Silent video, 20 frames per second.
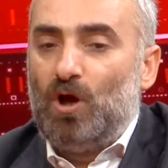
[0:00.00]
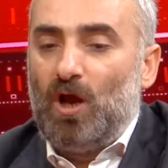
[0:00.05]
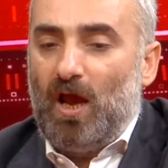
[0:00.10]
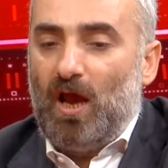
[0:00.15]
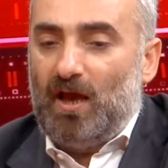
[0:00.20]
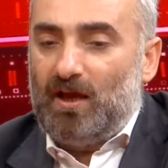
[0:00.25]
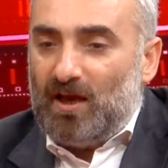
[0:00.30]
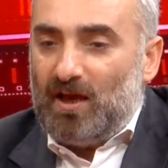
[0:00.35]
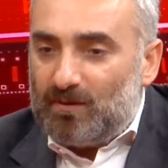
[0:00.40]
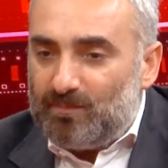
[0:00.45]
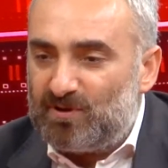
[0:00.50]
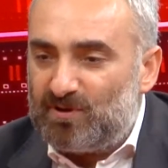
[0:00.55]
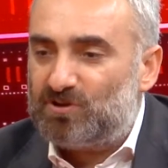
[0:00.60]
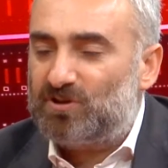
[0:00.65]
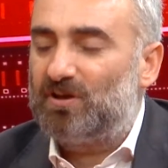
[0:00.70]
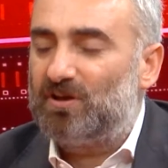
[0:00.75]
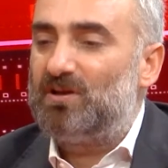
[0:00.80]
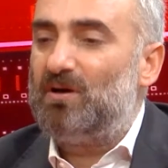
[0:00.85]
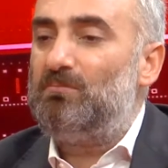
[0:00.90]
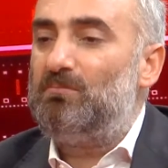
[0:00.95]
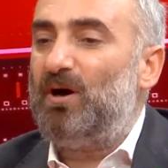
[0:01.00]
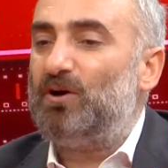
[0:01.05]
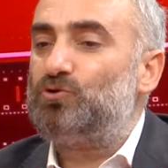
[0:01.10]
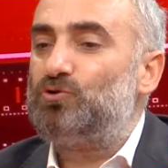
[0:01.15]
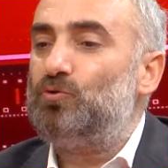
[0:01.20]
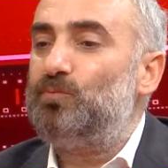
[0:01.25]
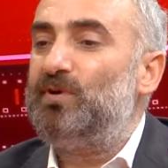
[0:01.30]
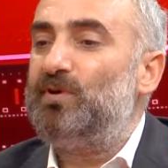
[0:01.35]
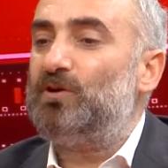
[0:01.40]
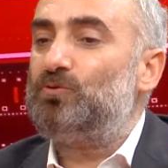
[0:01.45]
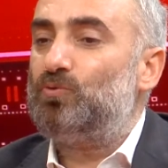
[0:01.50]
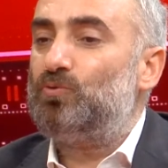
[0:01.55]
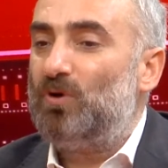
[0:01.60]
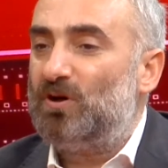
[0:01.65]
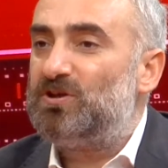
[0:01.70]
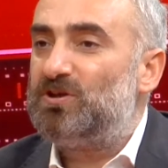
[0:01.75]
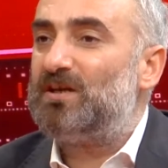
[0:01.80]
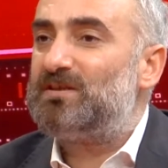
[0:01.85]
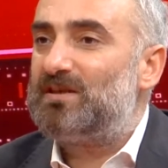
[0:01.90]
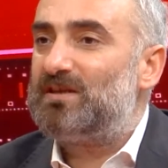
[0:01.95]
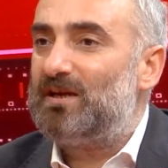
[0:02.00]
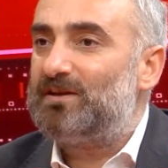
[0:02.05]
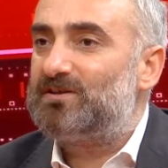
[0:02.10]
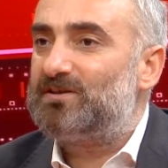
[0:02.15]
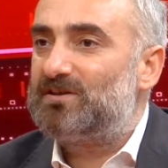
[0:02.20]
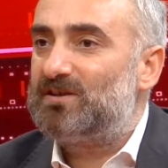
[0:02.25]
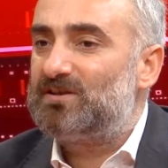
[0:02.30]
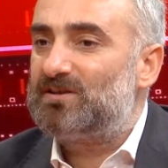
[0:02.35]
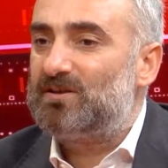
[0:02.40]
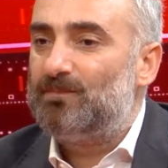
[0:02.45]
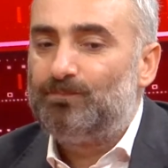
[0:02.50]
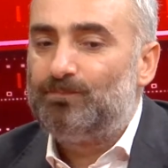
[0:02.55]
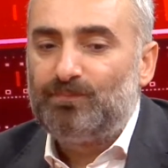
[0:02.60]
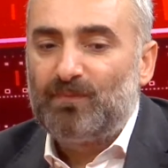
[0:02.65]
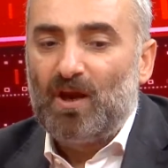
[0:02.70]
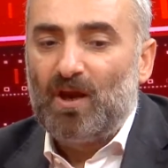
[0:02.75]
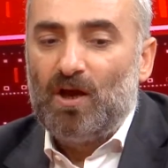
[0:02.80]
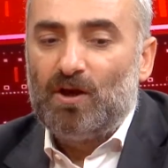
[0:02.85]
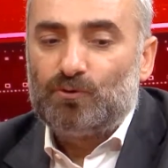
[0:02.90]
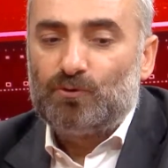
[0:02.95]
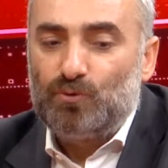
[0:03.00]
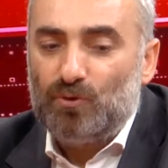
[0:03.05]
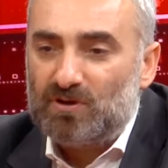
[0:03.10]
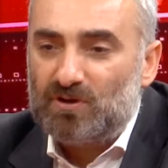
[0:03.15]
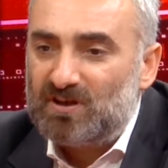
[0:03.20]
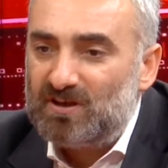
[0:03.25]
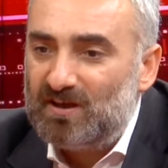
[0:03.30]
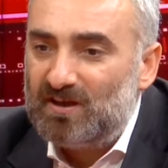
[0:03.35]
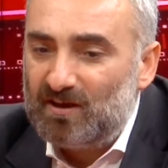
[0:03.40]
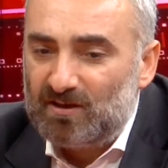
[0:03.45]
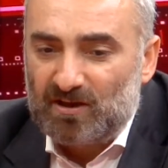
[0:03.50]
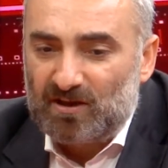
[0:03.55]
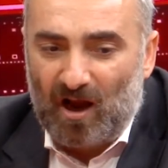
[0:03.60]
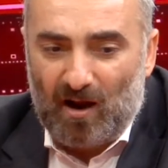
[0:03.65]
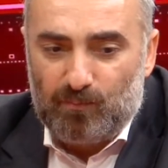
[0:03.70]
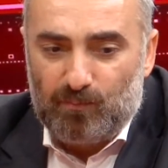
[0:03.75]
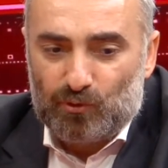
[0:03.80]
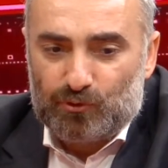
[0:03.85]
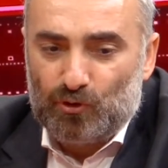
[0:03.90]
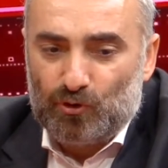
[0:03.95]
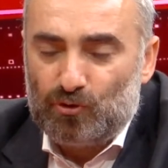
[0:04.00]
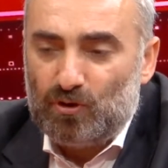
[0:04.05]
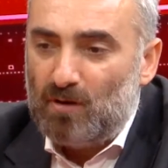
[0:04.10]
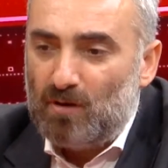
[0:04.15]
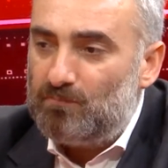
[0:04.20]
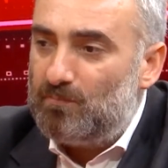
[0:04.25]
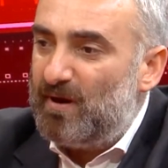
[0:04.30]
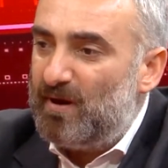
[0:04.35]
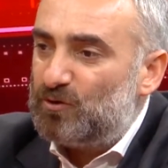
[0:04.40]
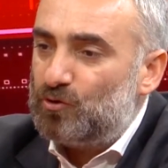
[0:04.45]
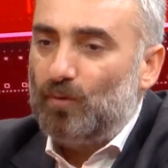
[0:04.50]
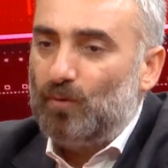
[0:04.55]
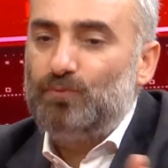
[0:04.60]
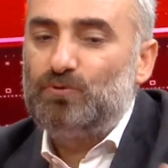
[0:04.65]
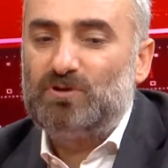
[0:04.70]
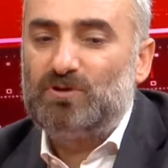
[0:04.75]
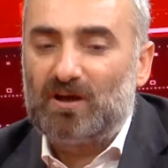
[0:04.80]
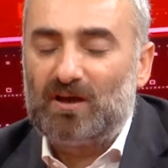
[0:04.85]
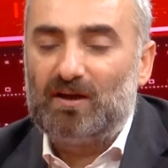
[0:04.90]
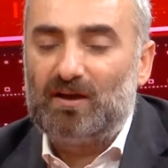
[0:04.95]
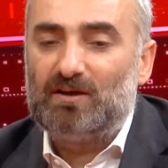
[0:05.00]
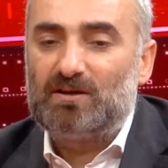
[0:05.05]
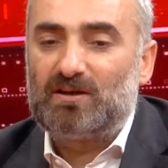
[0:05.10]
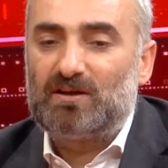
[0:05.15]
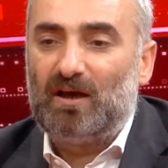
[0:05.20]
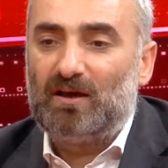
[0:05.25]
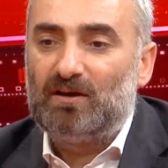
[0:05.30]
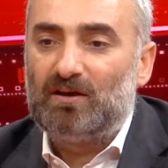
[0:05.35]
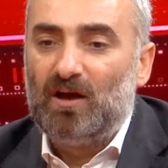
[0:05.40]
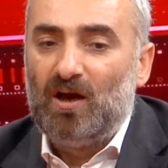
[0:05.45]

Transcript: Eğer bir şeyden mahcubiyet duyacaksanız siz Türkiye daha bugün metrobüste yerirken e,